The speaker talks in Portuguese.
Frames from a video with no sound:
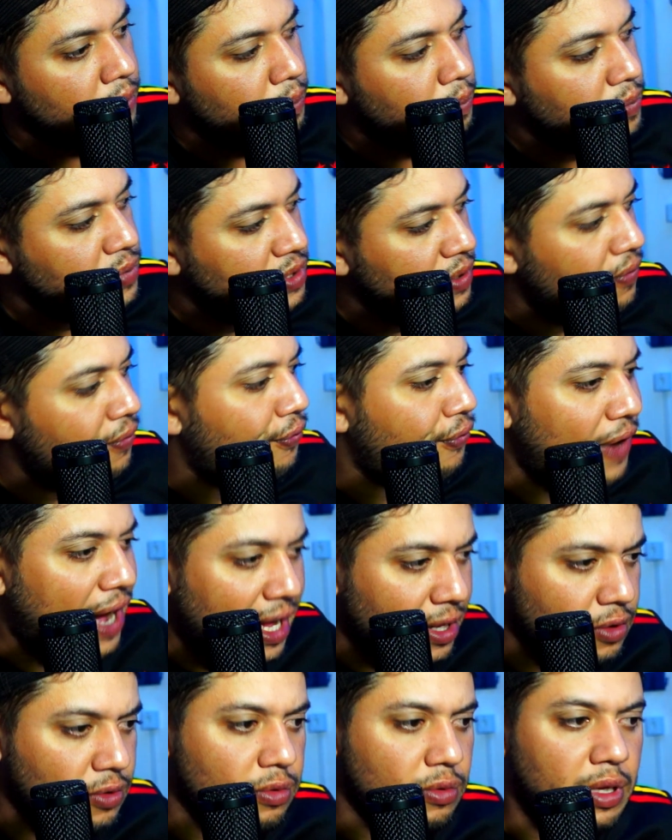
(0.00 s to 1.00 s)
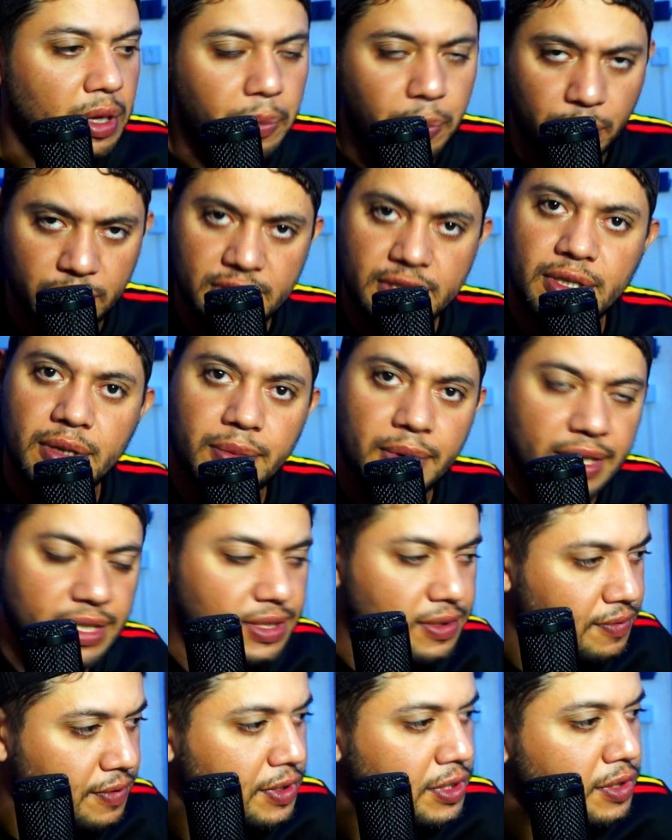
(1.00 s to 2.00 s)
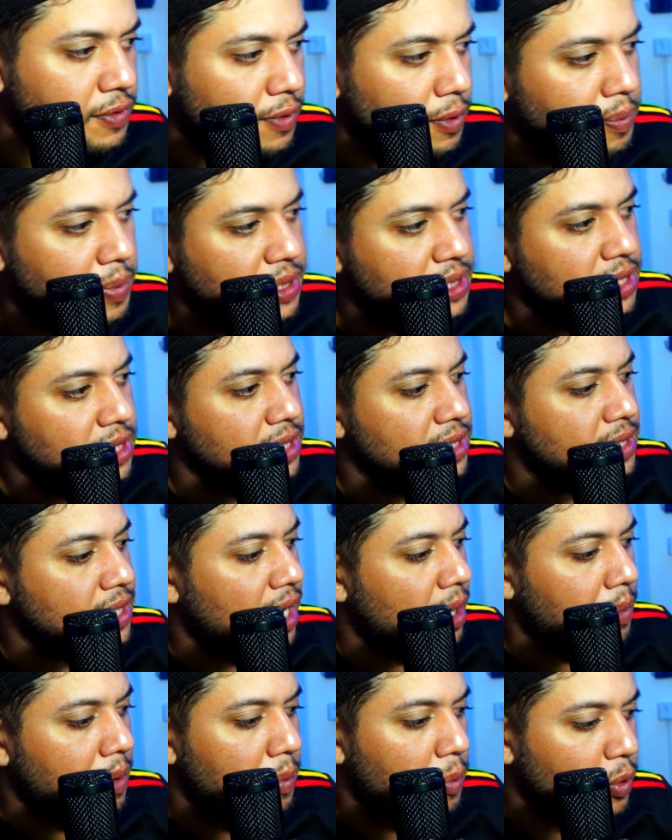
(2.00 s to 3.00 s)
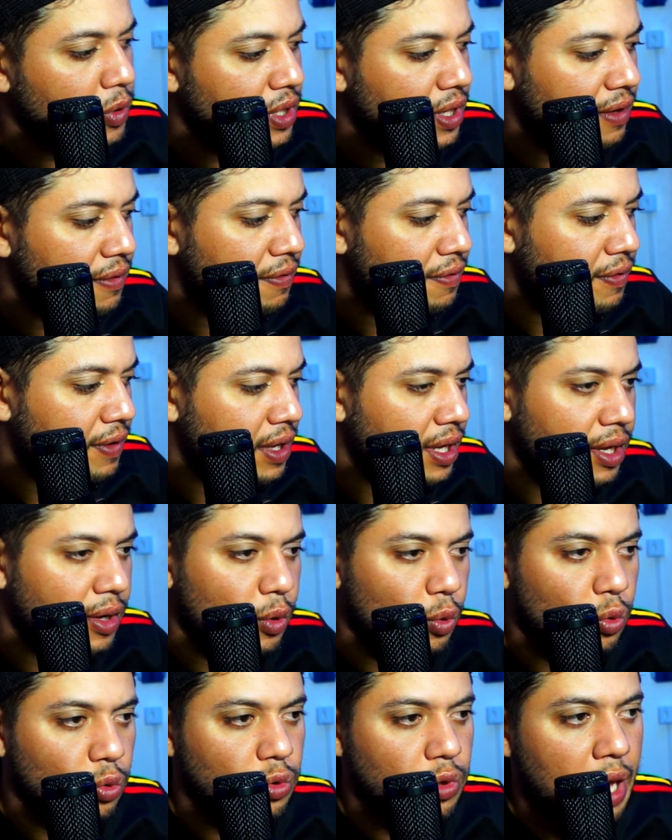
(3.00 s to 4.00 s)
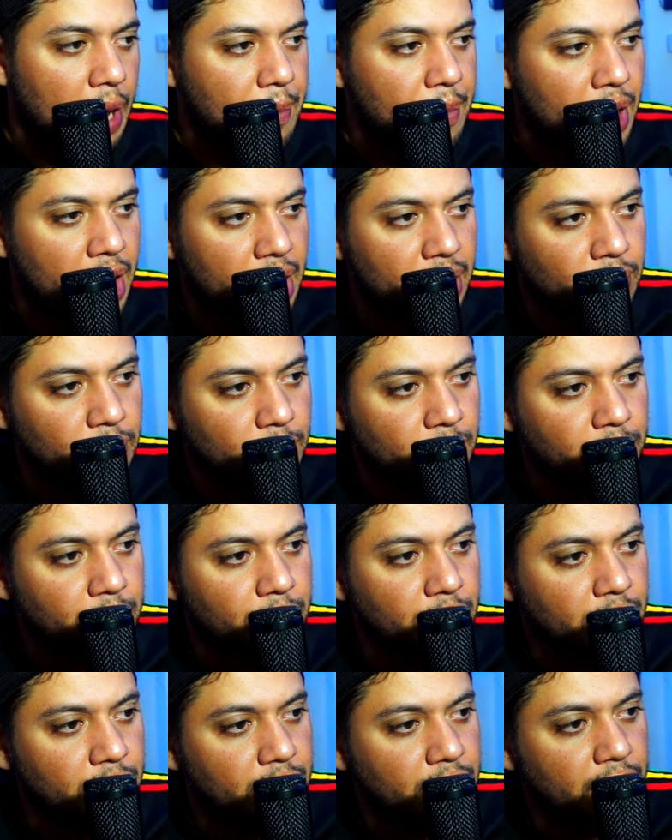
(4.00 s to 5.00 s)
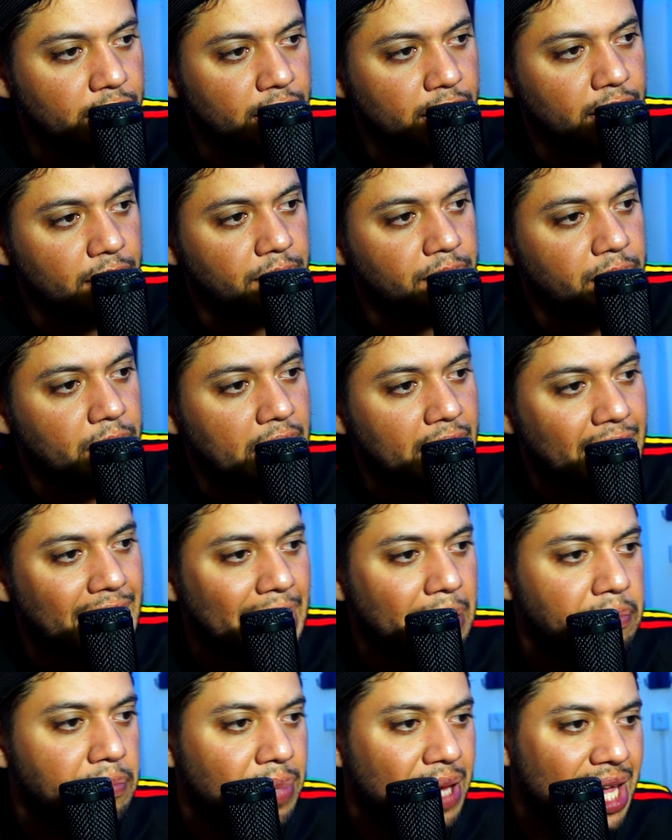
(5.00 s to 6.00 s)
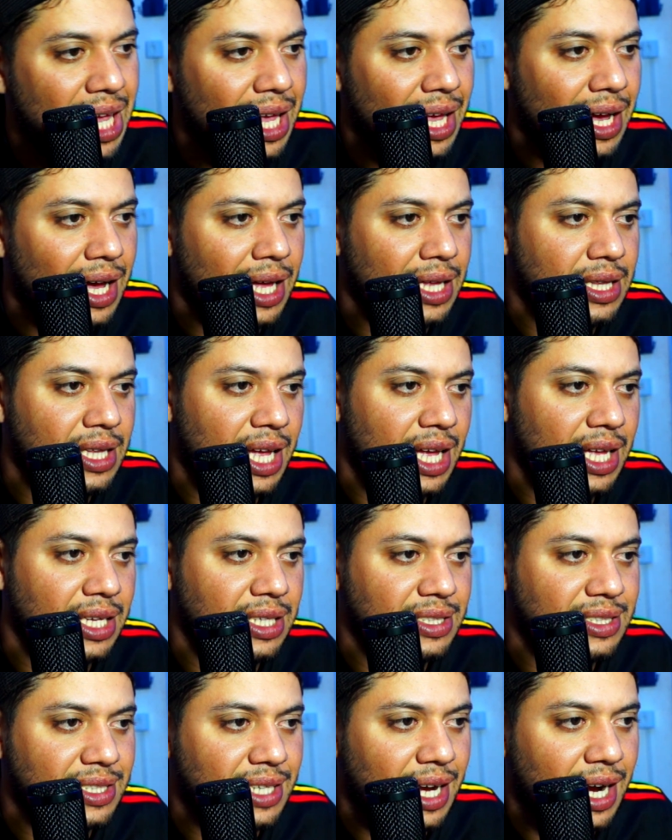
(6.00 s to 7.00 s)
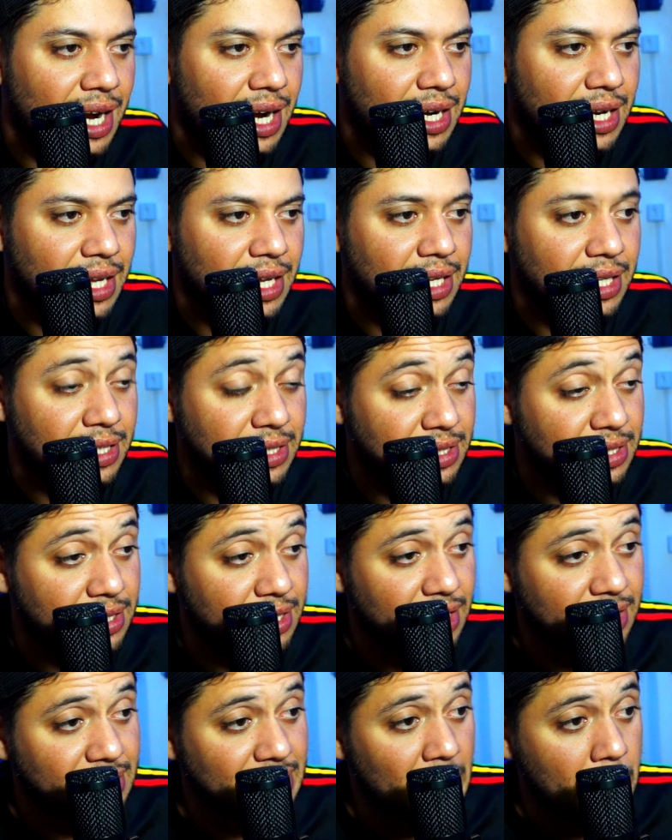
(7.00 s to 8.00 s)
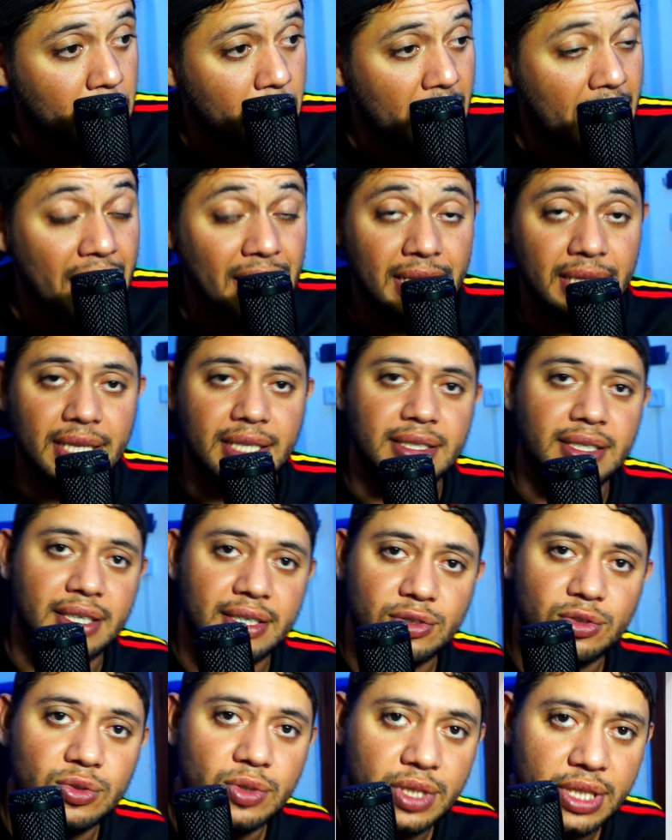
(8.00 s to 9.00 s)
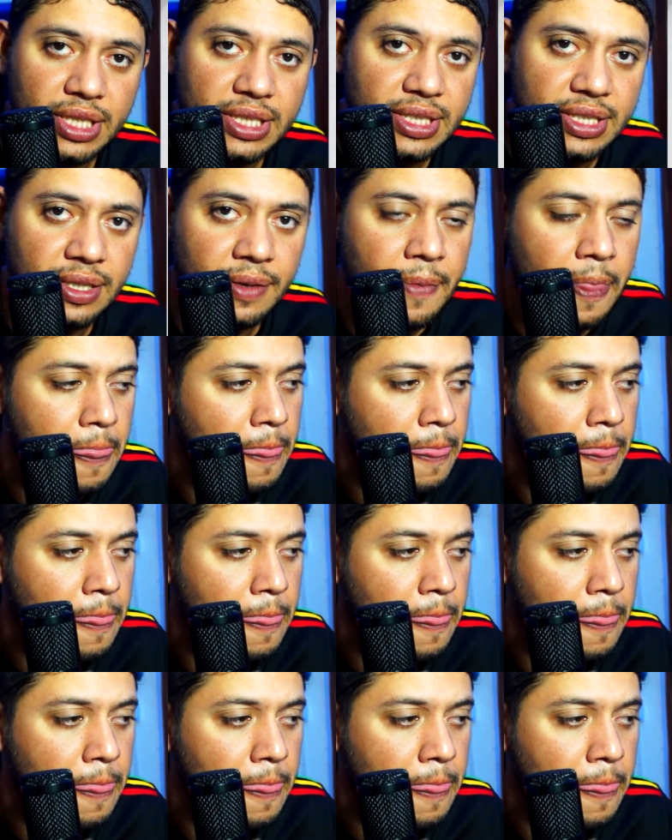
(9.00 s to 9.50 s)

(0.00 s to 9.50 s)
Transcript: de fato, depois de terminar esse vídeo, eu vou pesquisar para poder ver o tamanho, porque para caber a Thaís Carla, esse, essa máquina de ressonância